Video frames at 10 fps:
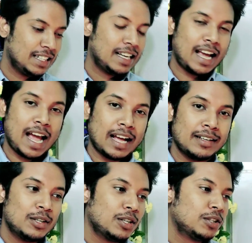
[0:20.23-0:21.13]
হ্যাঁ
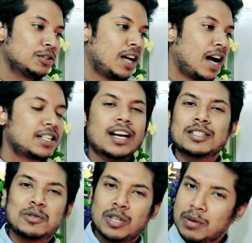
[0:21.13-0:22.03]
সারা
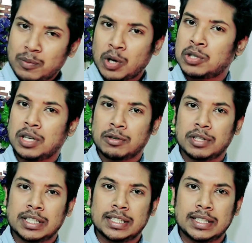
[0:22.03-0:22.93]
জীবন তো আমরা পড়াশোনা করে
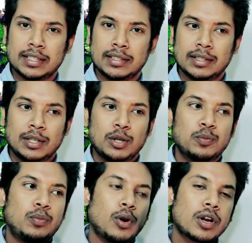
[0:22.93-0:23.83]
এসেছি
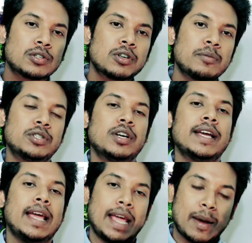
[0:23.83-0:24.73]
পড়াশোনা বিষয়ে
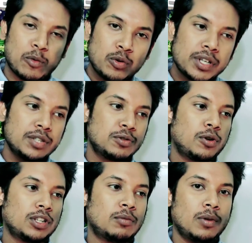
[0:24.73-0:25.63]
এমন কিছু
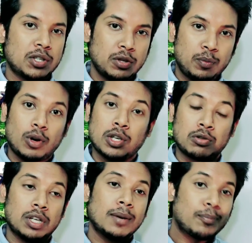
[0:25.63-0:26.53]
কথা বলবো আসলে
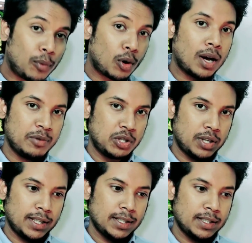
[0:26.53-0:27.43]
পড়াশোনা না পড়া
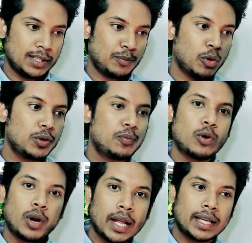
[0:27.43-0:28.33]
বিষয়ে যে বই
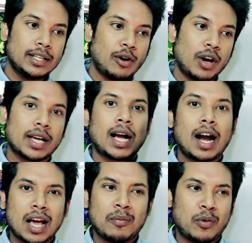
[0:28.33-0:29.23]
পড়লে কি হয়
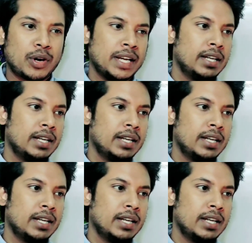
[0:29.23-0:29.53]
কারা পড়ে